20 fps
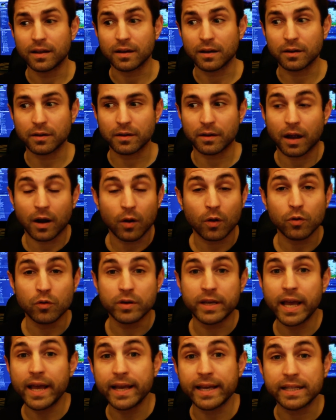alors
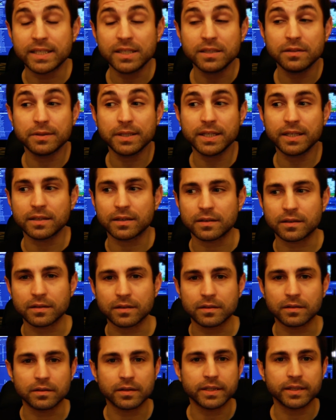le gars il dit oui
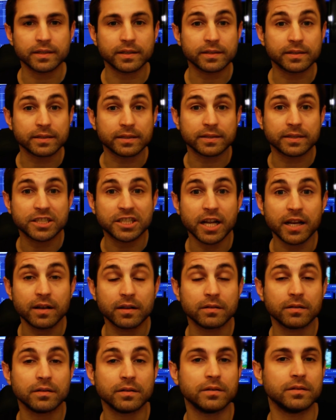les
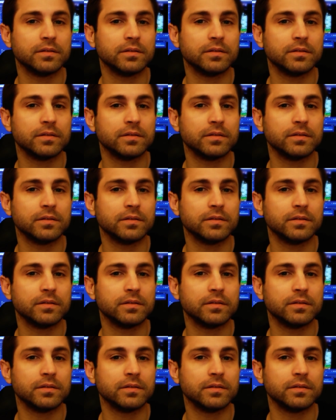échelles